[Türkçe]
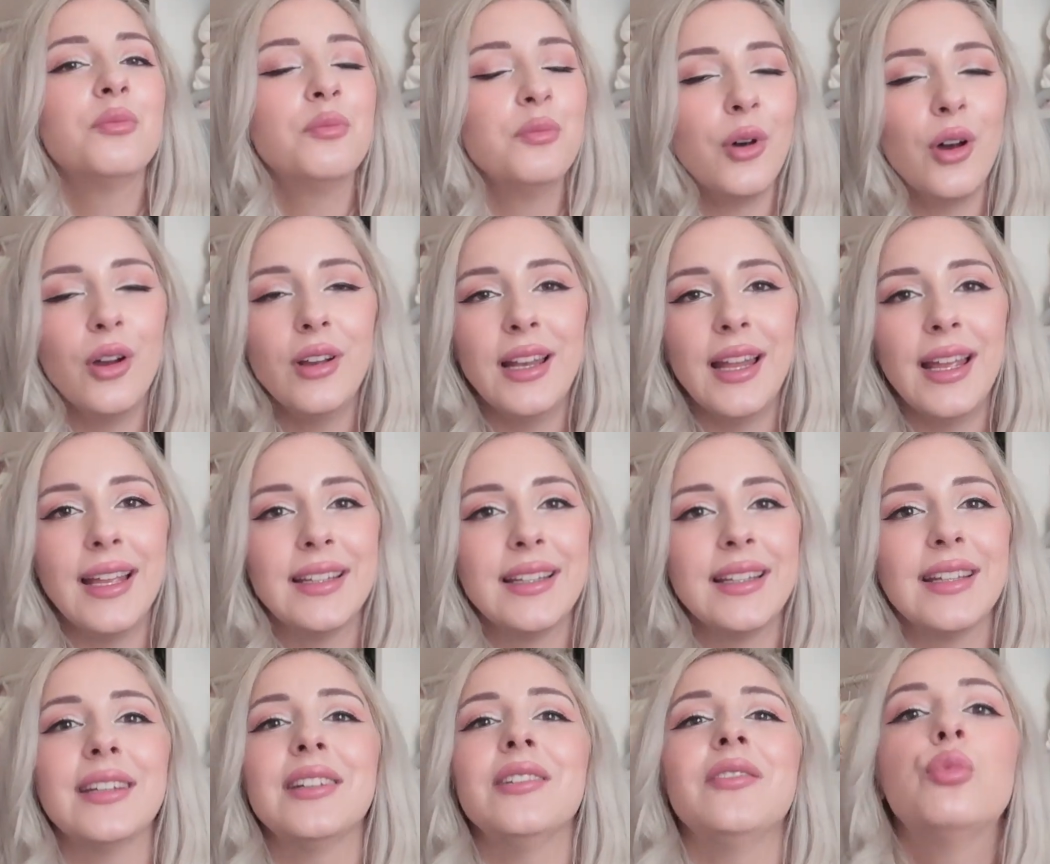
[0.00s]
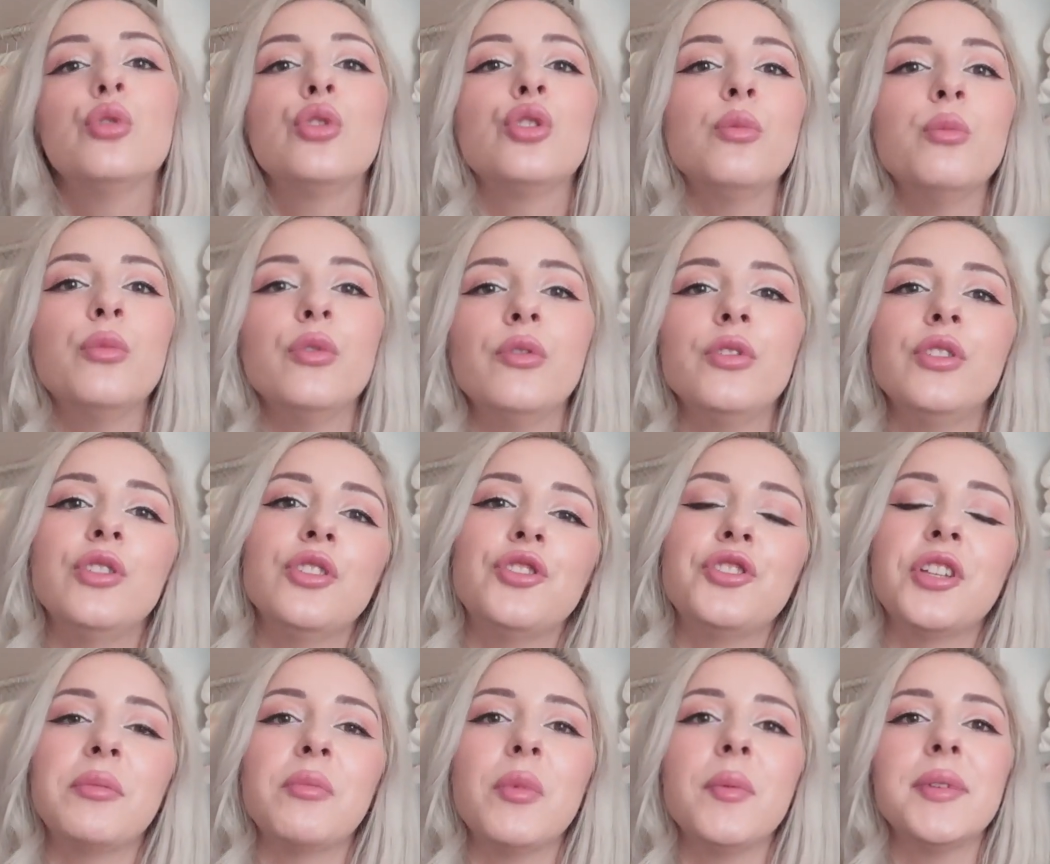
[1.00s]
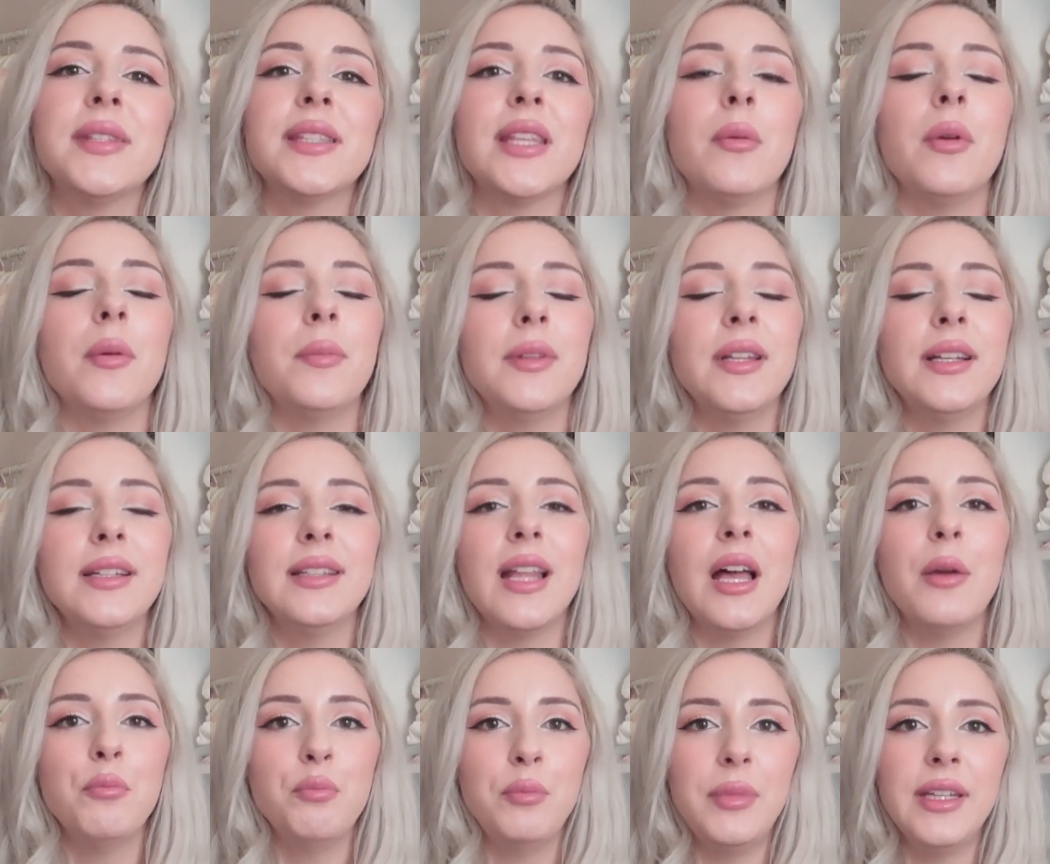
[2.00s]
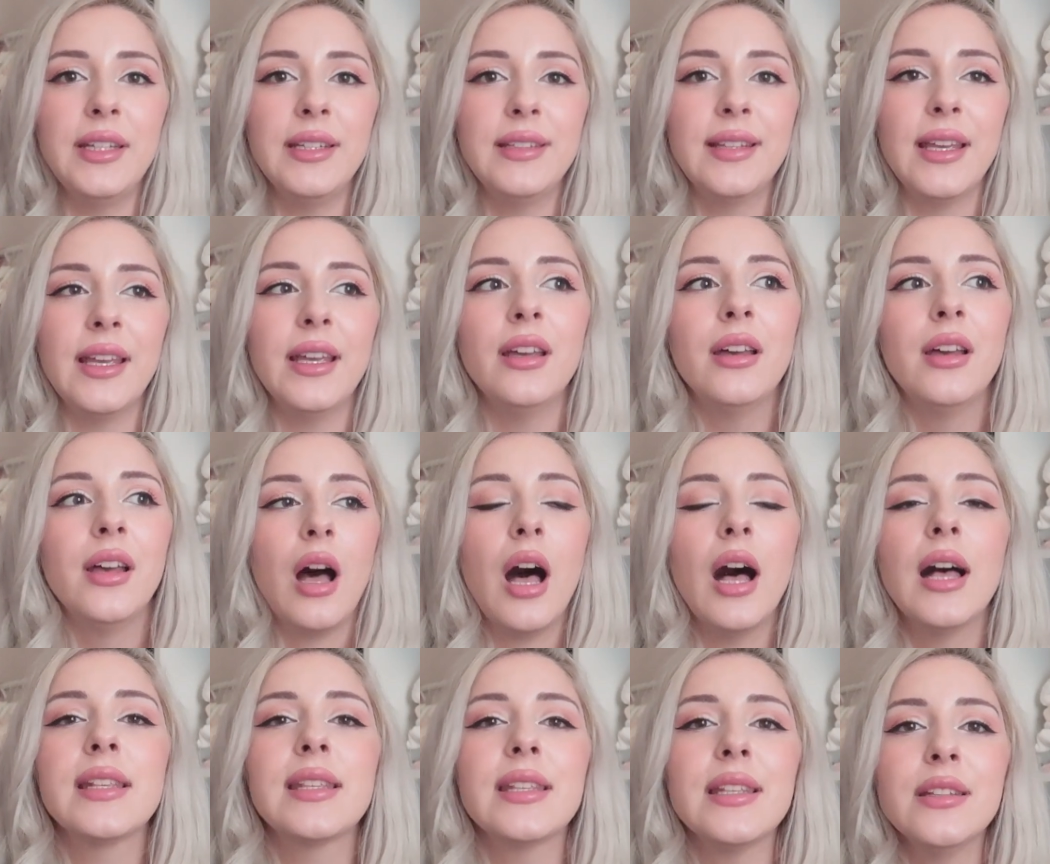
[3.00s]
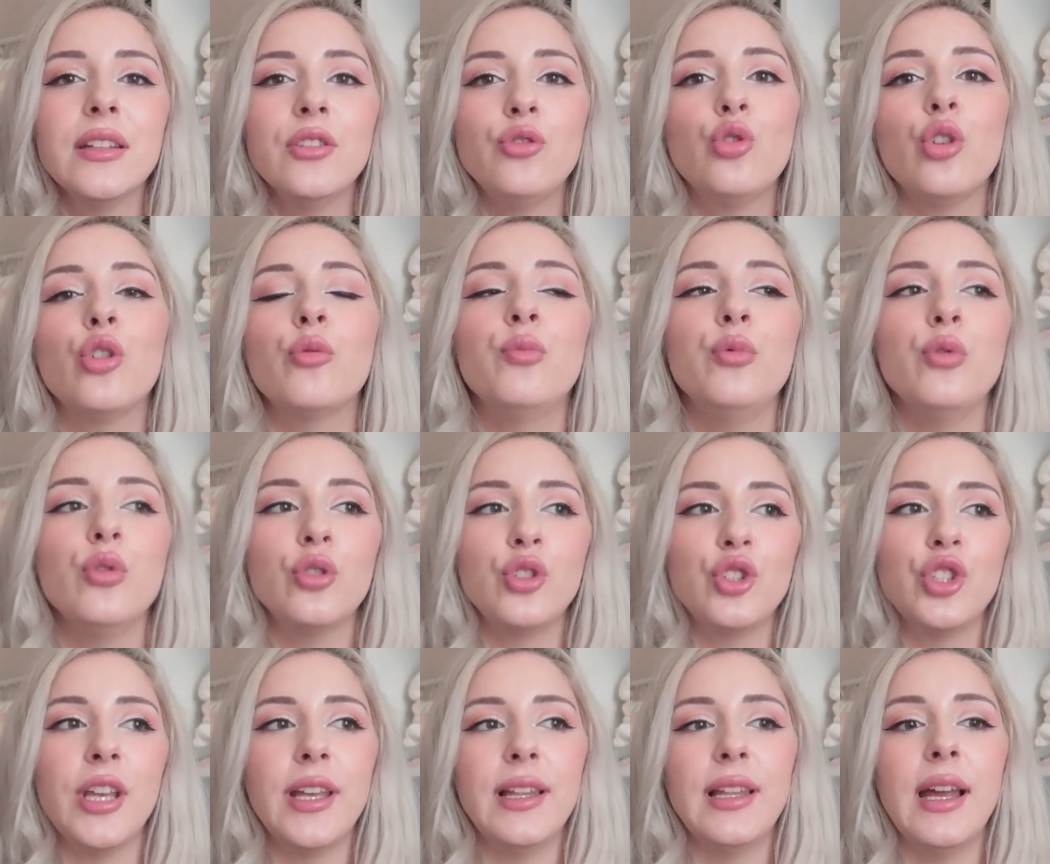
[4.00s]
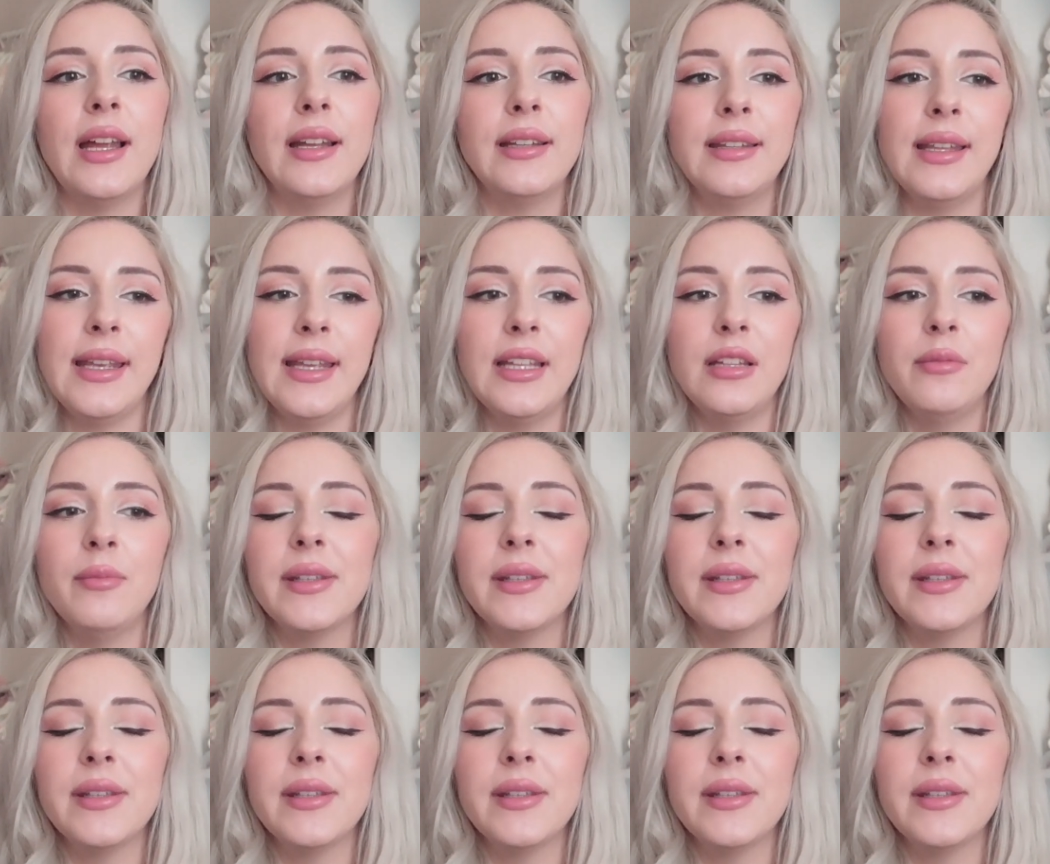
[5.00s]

Böyleydi. Bugün bu videoyu çekmemin sebeplerinden biri de aslında çok büyük şeyler değil.